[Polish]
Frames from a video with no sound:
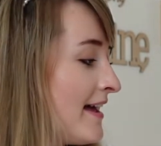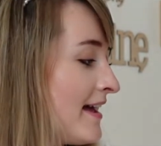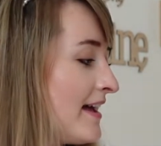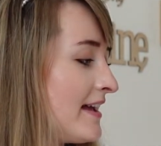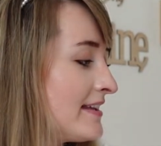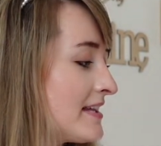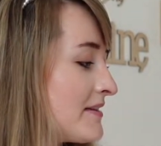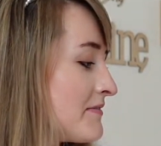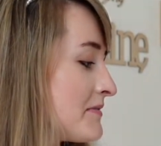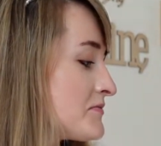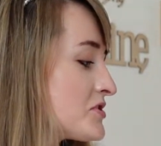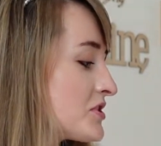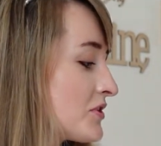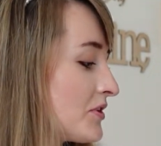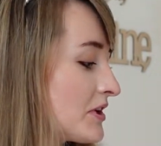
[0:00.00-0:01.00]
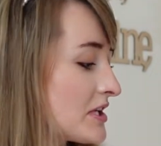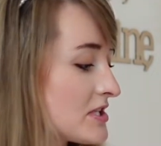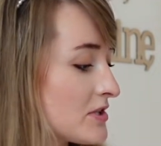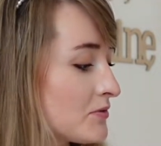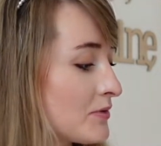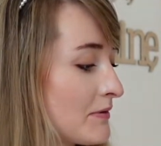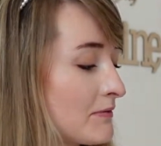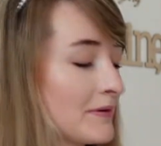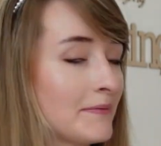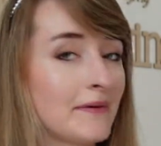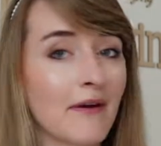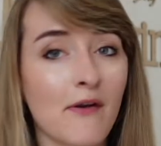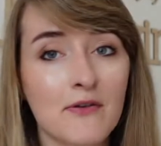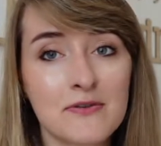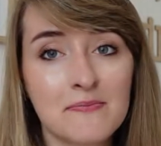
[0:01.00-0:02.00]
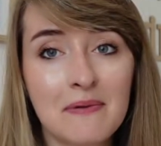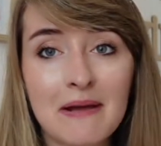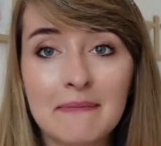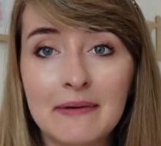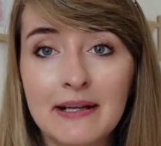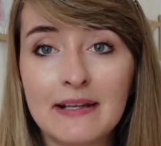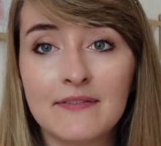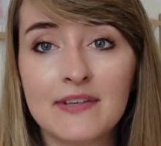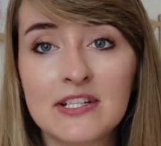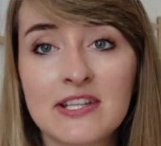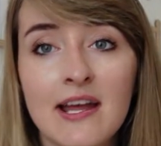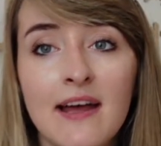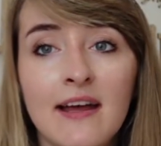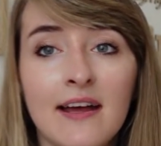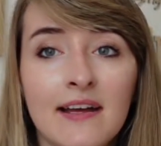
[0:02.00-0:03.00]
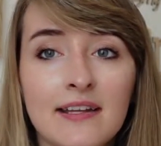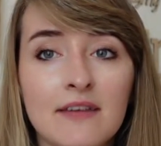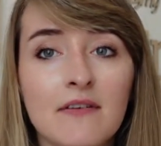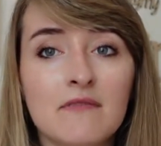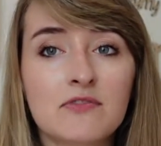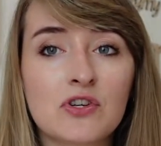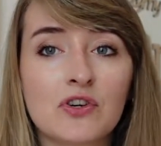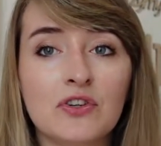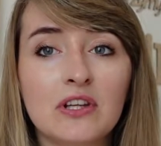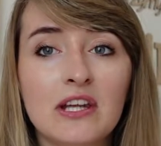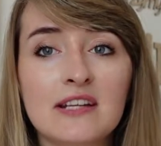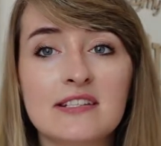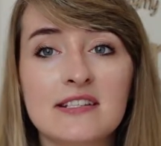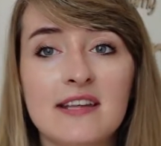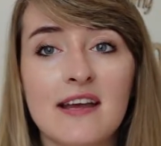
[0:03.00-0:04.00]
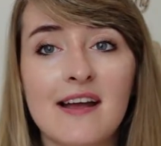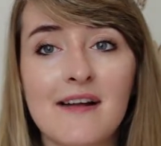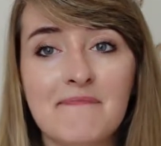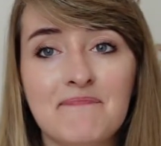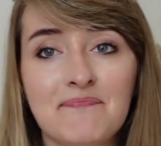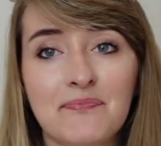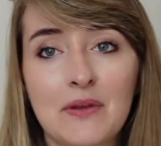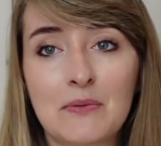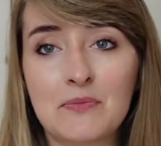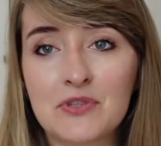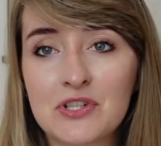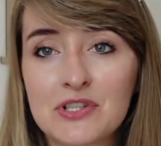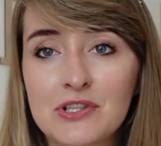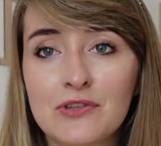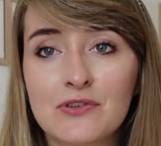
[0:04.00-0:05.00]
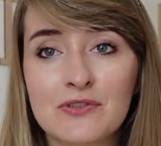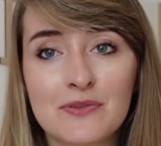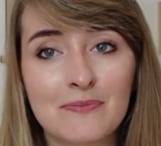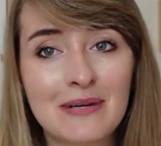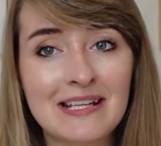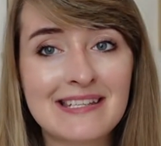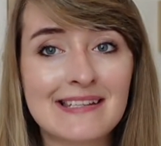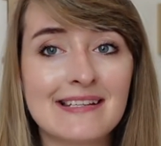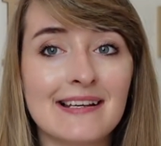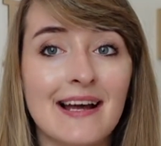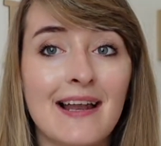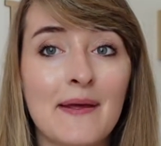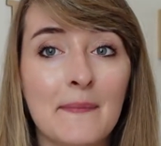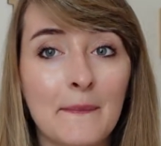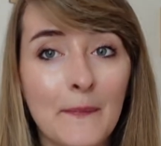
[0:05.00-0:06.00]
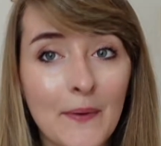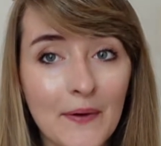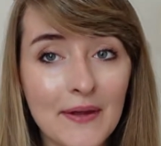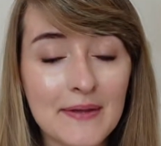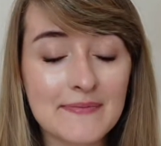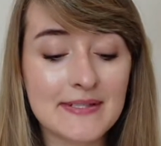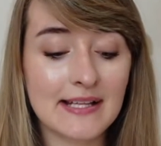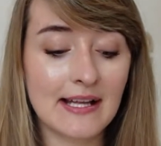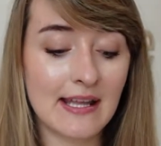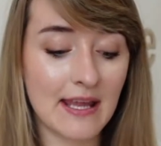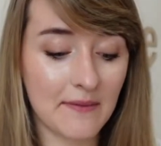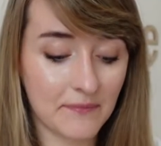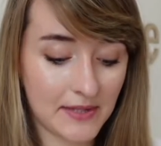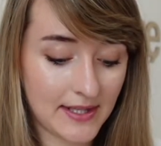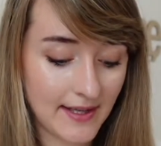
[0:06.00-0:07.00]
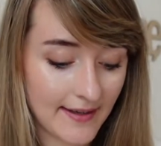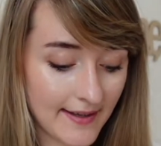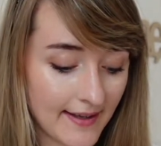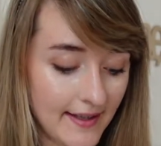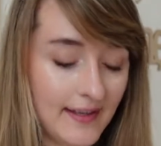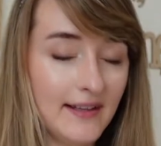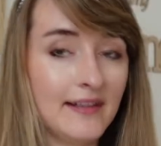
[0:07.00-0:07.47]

E, nie wiem, czy koniecznie, tutaj w ogóle mam jakąś plamę, ale nieważne, nie wiem, czy koniecznie mm, możecie to zobaczyć, ale moim zdaniem ja